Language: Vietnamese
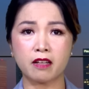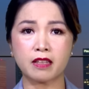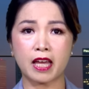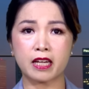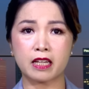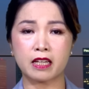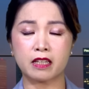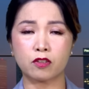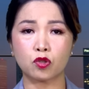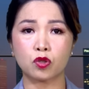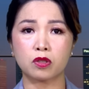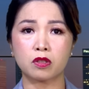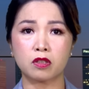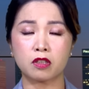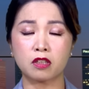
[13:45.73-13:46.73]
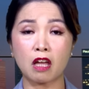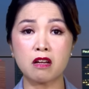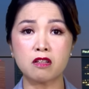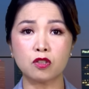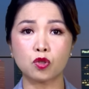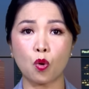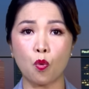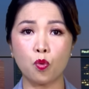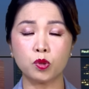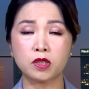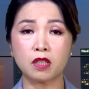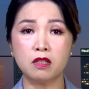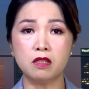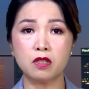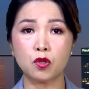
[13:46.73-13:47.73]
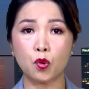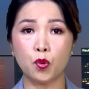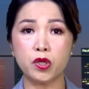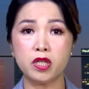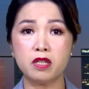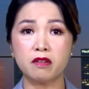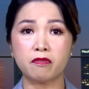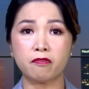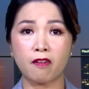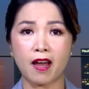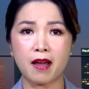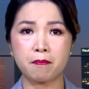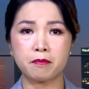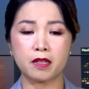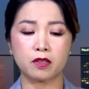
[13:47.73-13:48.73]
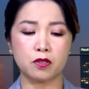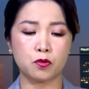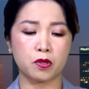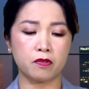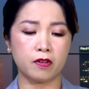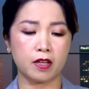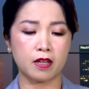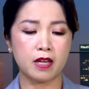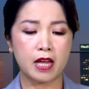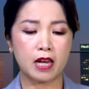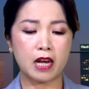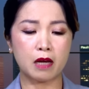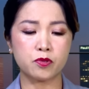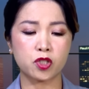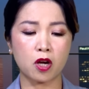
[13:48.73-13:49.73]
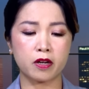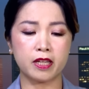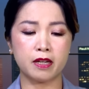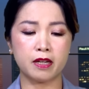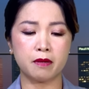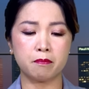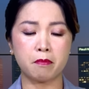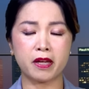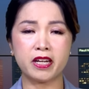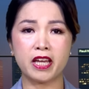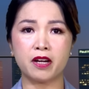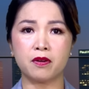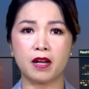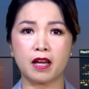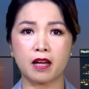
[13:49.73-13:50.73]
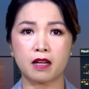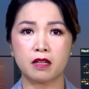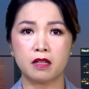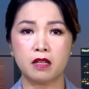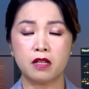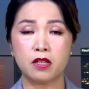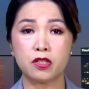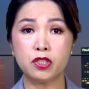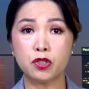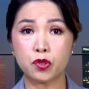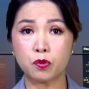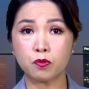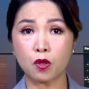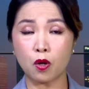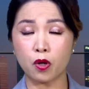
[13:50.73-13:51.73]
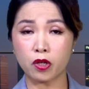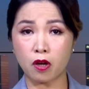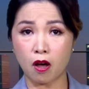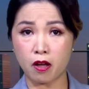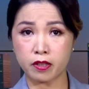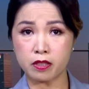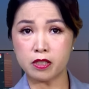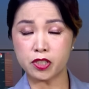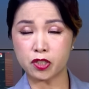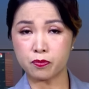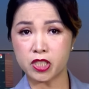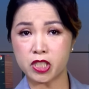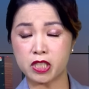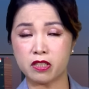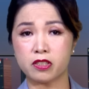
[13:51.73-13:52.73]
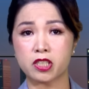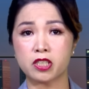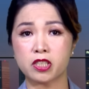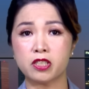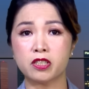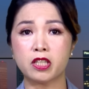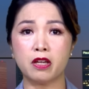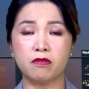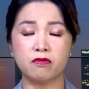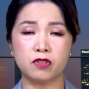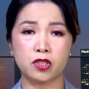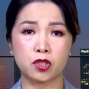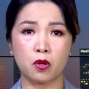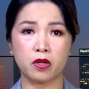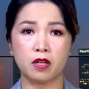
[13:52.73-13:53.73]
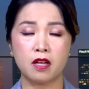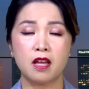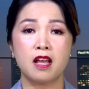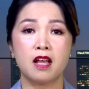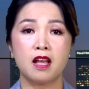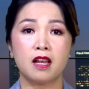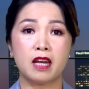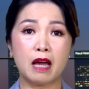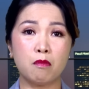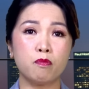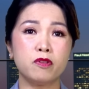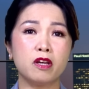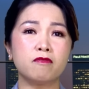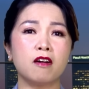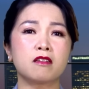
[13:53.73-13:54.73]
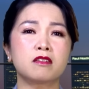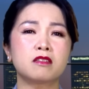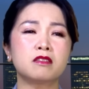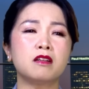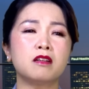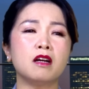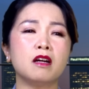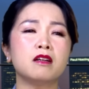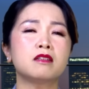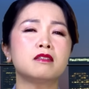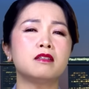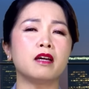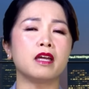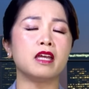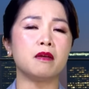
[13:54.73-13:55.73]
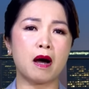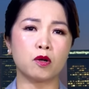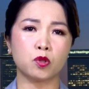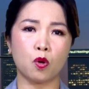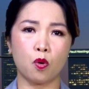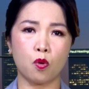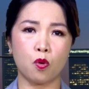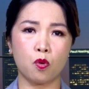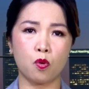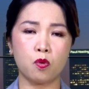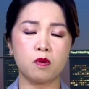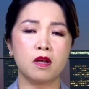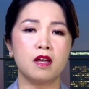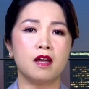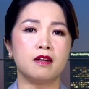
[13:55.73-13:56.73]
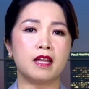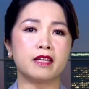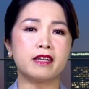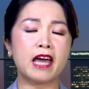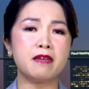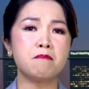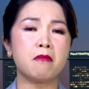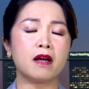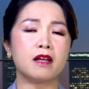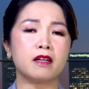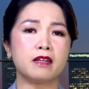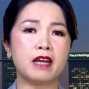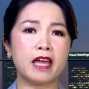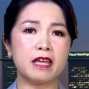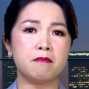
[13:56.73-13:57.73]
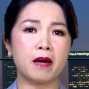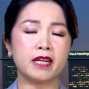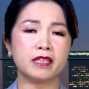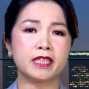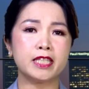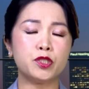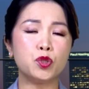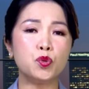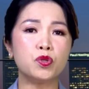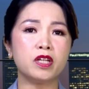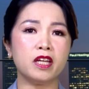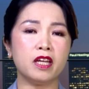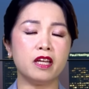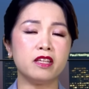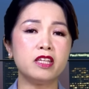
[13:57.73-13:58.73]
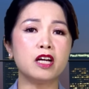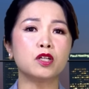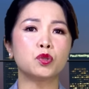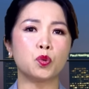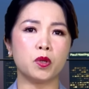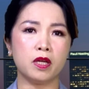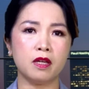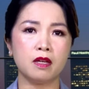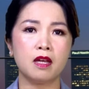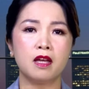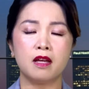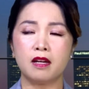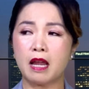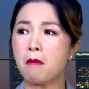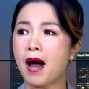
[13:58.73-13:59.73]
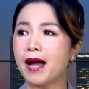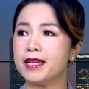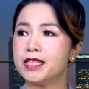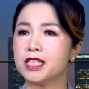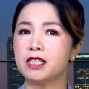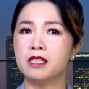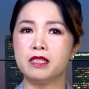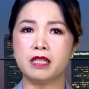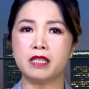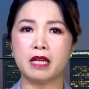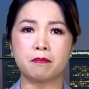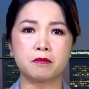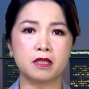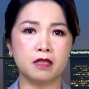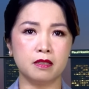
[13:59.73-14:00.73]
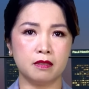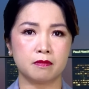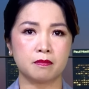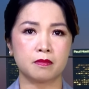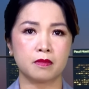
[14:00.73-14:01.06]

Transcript: thành tân thủ tướng của nước Pháp đó thưa quý vị là ông Jordan Bardella như chúng tôi có thư trong chương trình sự kiện vừa rồi, là một nhân vật cực kỳ bảo thủ, là đẩy, đẩy mạnh cái chủ nghĩa dân túy, là bài trừ nhập cư,